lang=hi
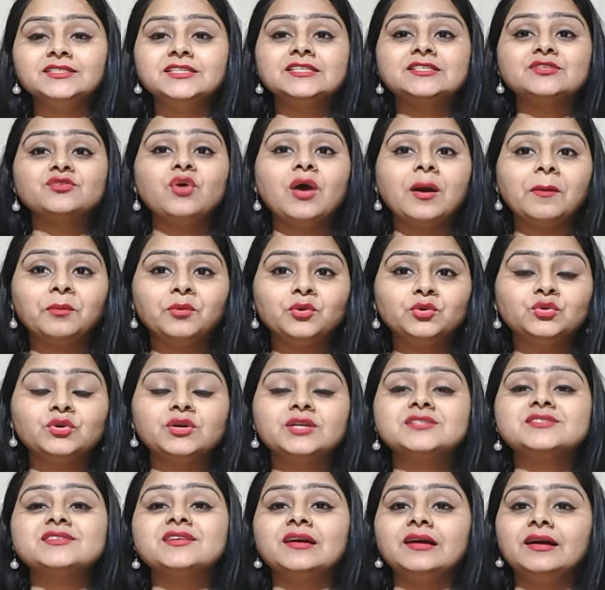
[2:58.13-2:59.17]
जिसको आपको
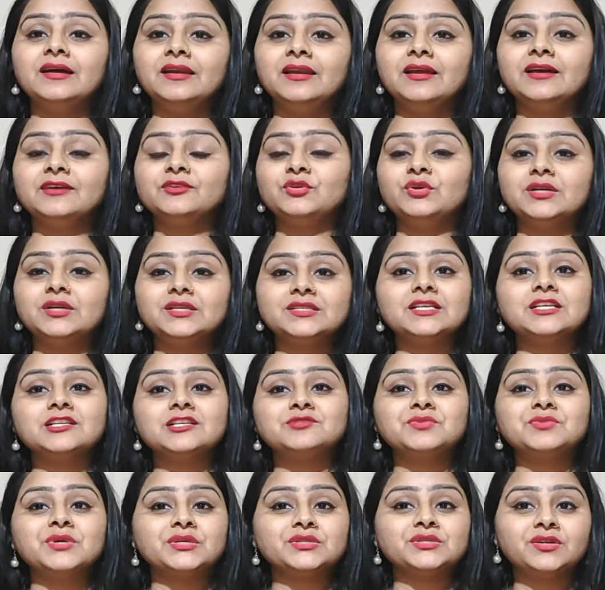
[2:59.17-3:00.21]
थोड़ा सा अलग थोड़ा सा
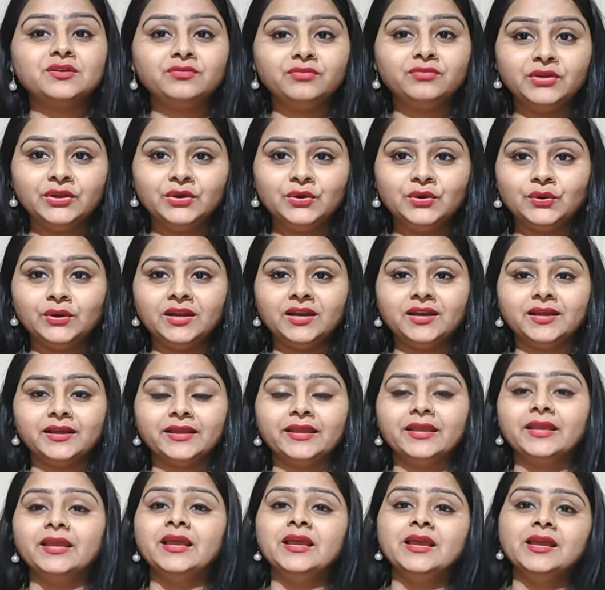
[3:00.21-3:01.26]
स्पेशल फील होने
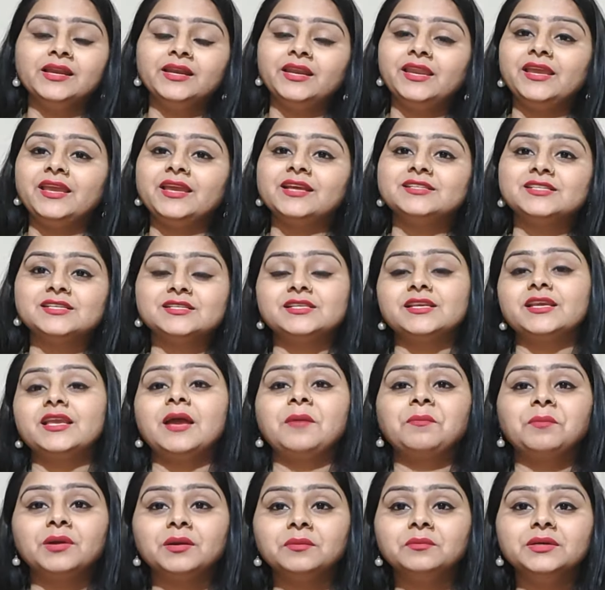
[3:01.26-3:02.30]
लगे ठीक है जैसे कि
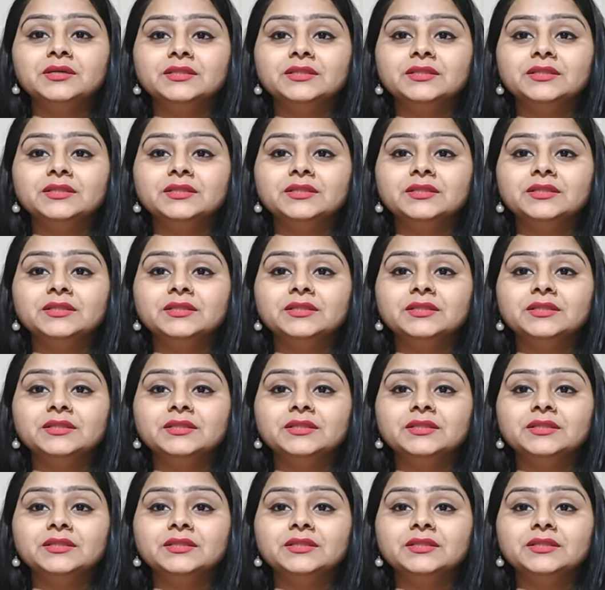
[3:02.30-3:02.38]
आपका